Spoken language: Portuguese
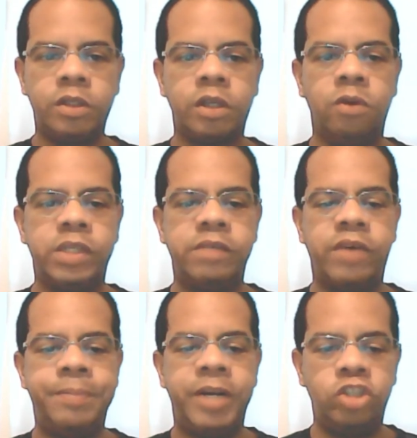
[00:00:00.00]
Você
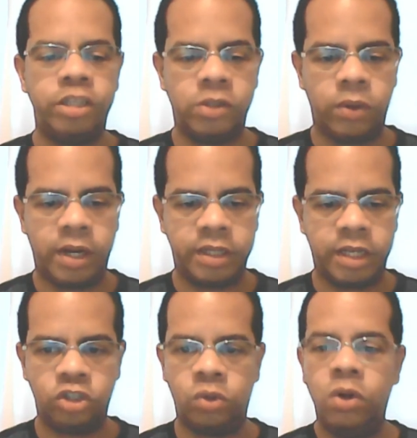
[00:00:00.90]
vai preencher seu
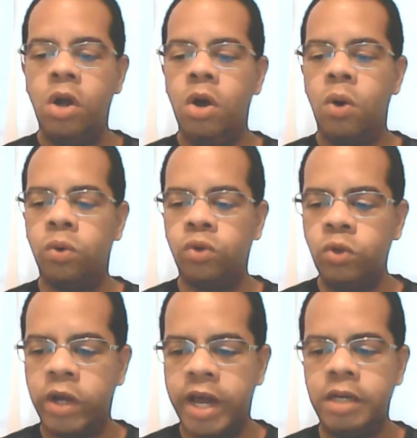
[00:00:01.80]
cadastro com
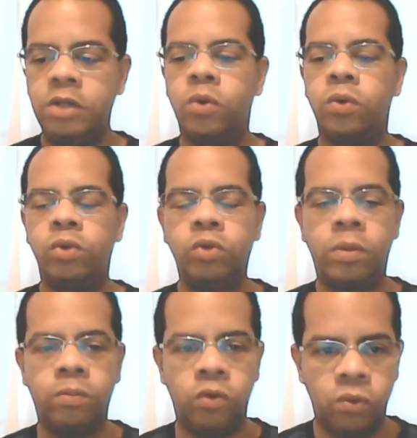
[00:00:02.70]
todo carinho, com todo
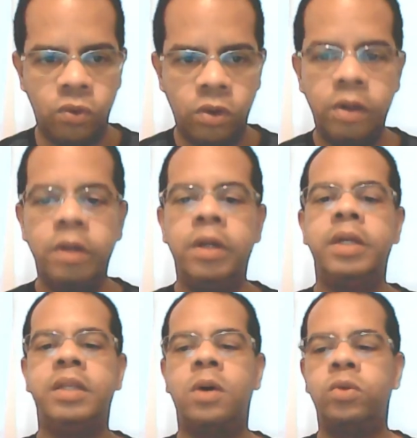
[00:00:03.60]
amor,
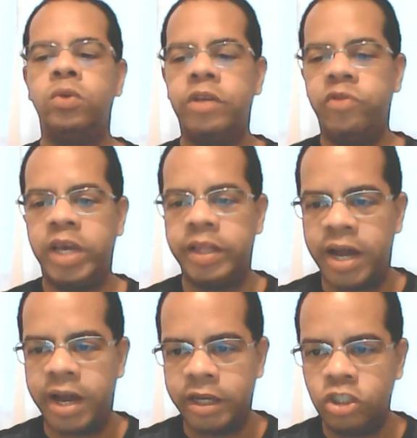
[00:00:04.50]
tá? Com toda
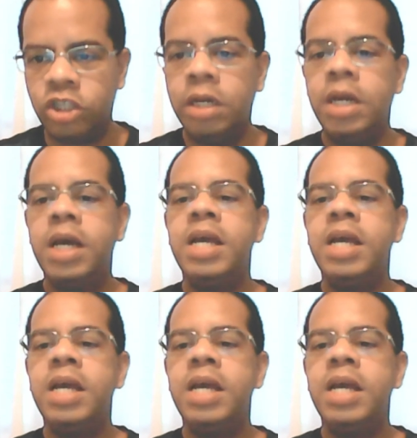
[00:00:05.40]
verdade.